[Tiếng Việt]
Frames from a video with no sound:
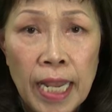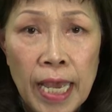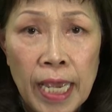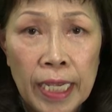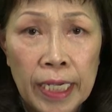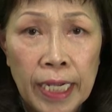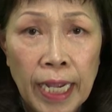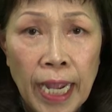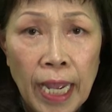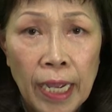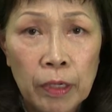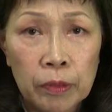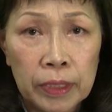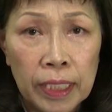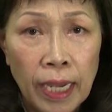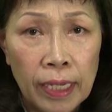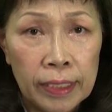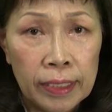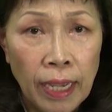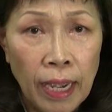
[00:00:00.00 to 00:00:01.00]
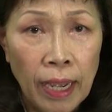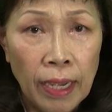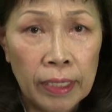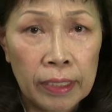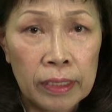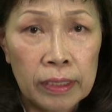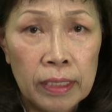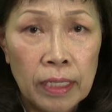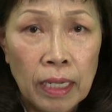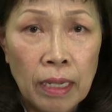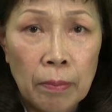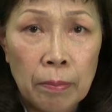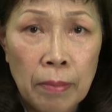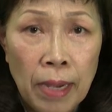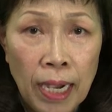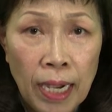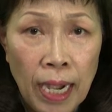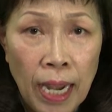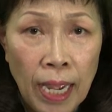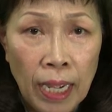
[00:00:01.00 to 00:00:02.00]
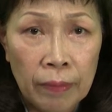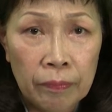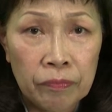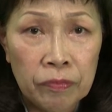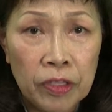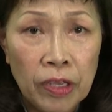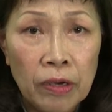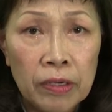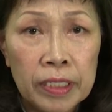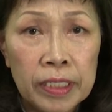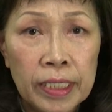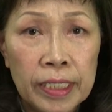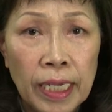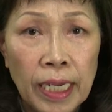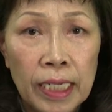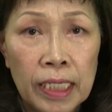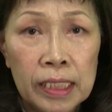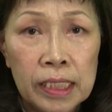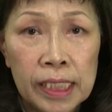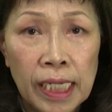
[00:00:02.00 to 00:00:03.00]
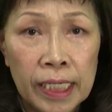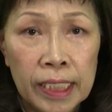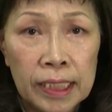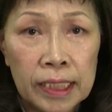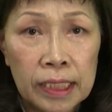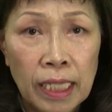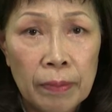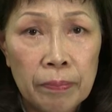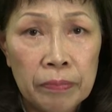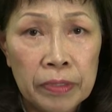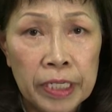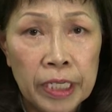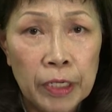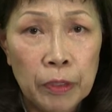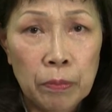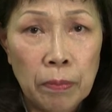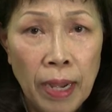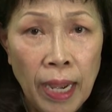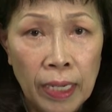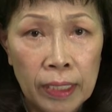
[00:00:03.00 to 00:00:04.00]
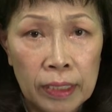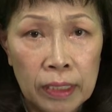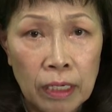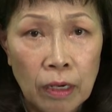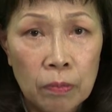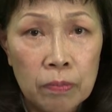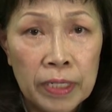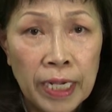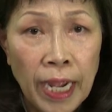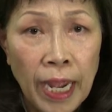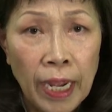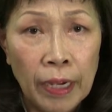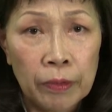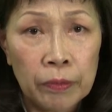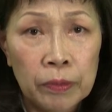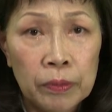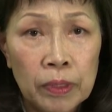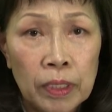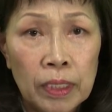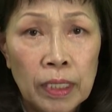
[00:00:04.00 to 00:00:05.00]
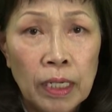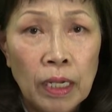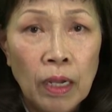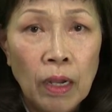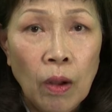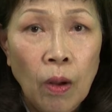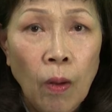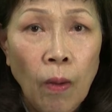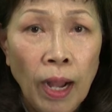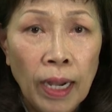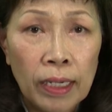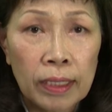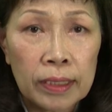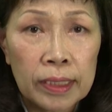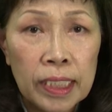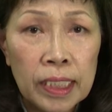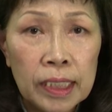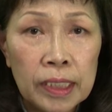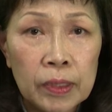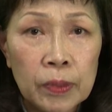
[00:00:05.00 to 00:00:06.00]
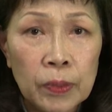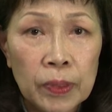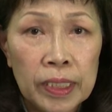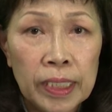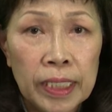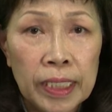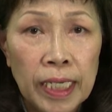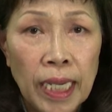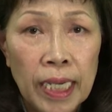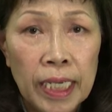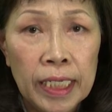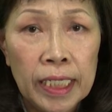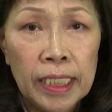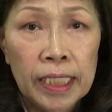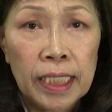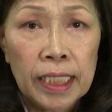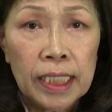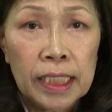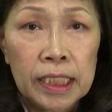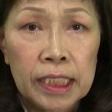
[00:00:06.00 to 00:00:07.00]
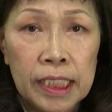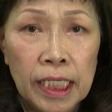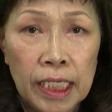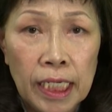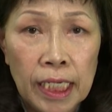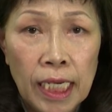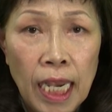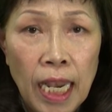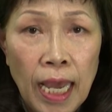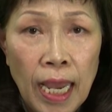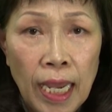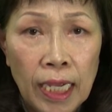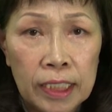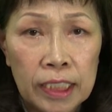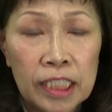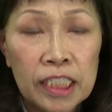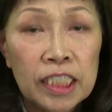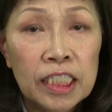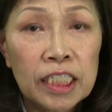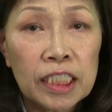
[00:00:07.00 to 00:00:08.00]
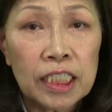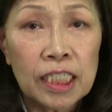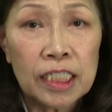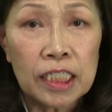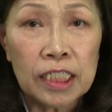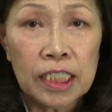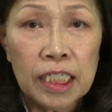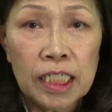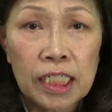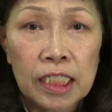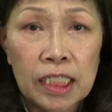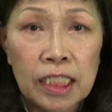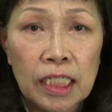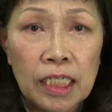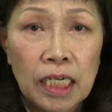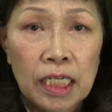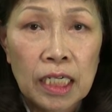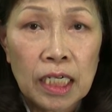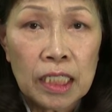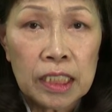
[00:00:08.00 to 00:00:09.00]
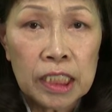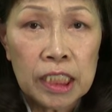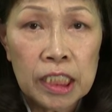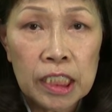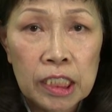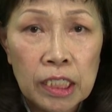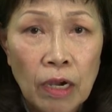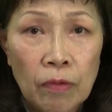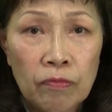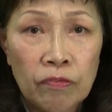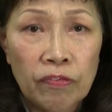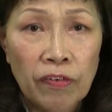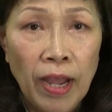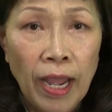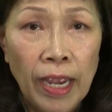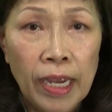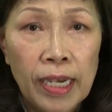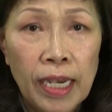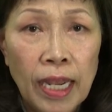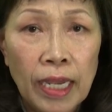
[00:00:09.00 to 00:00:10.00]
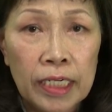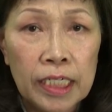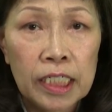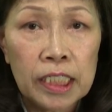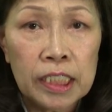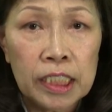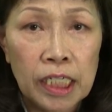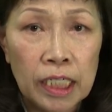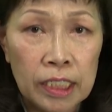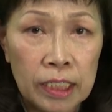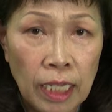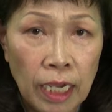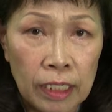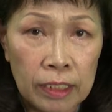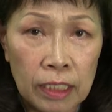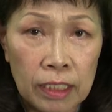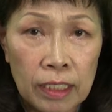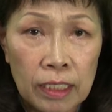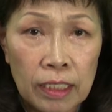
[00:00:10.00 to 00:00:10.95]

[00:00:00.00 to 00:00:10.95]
đề cao tán thán mà làm cho người ấy sanh tâm kiêu mạn cống cao, hoặc đức của người ấy chỉ là tương tự đức chứ không phải là đức chân thật,